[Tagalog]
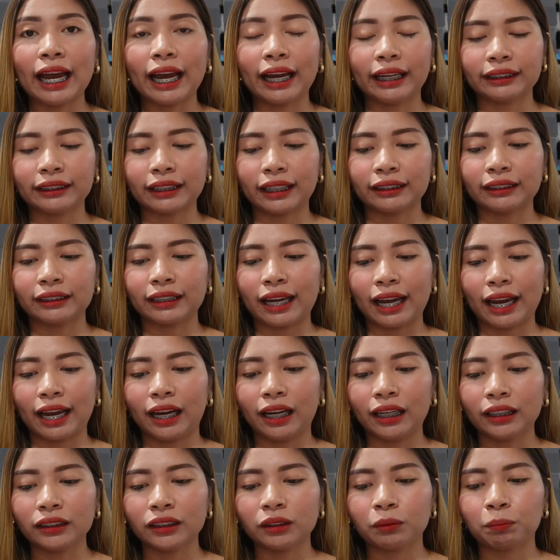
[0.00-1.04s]

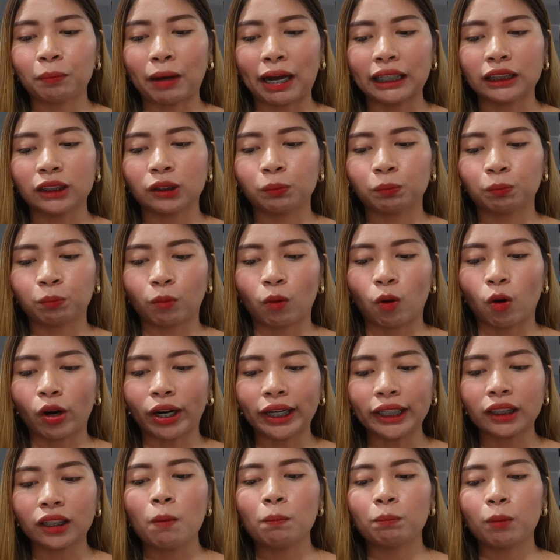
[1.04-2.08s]
SSS,
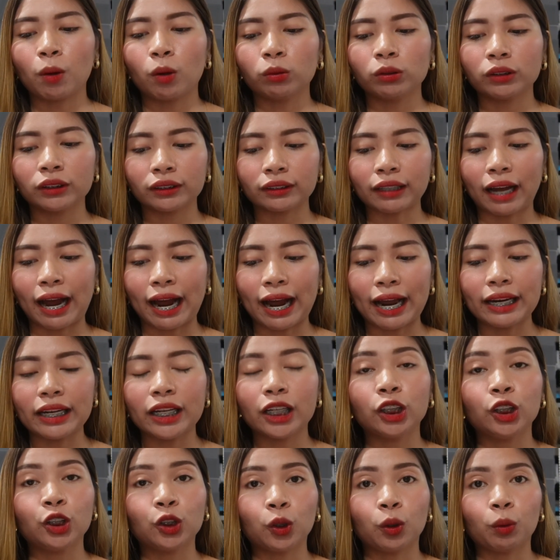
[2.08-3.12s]
passport, postal,
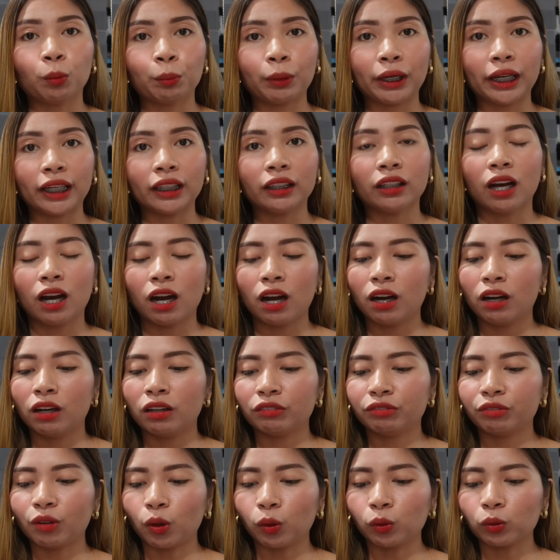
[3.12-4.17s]
UMID,
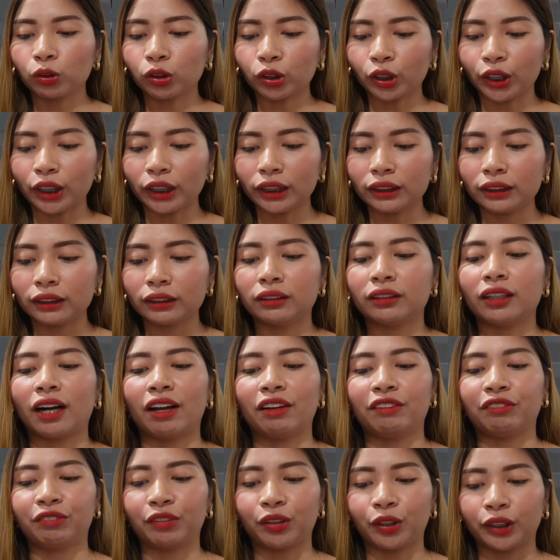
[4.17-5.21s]
voter's
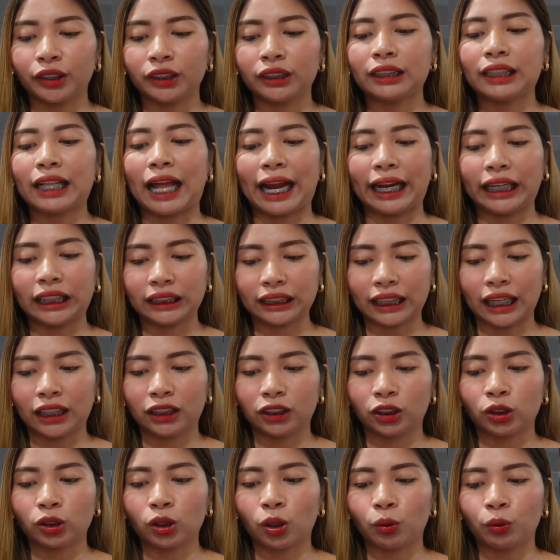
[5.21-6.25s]
driver's
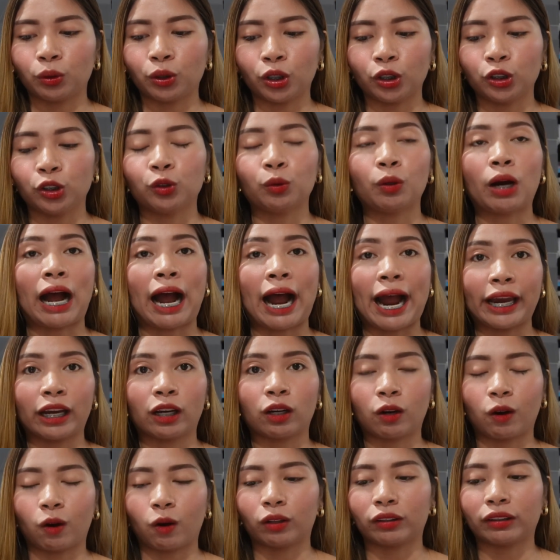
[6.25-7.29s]
license. So, yun yung high
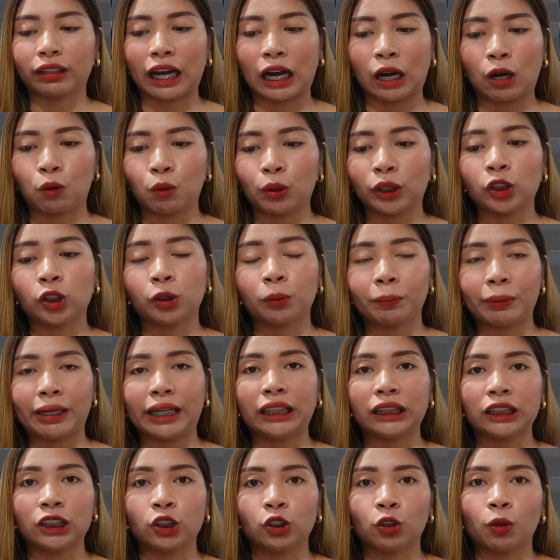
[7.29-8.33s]
quota, which
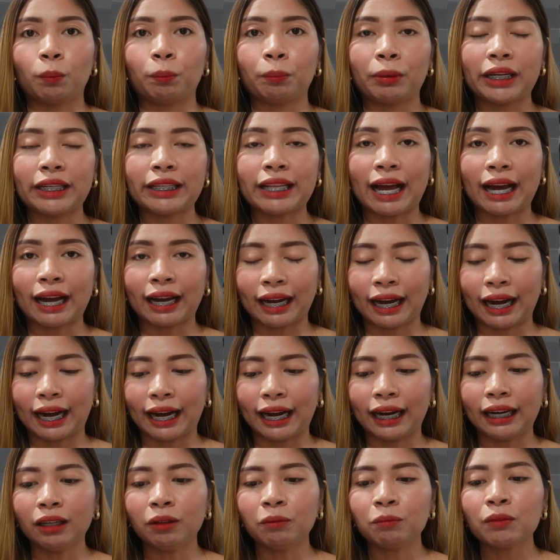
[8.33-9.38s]
means yung
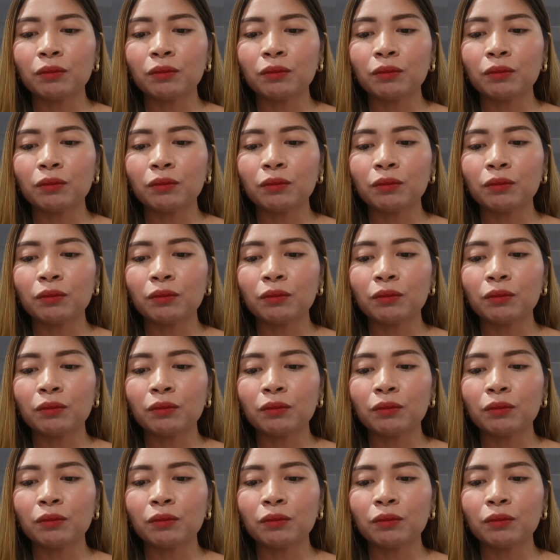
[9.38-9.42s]
pinakang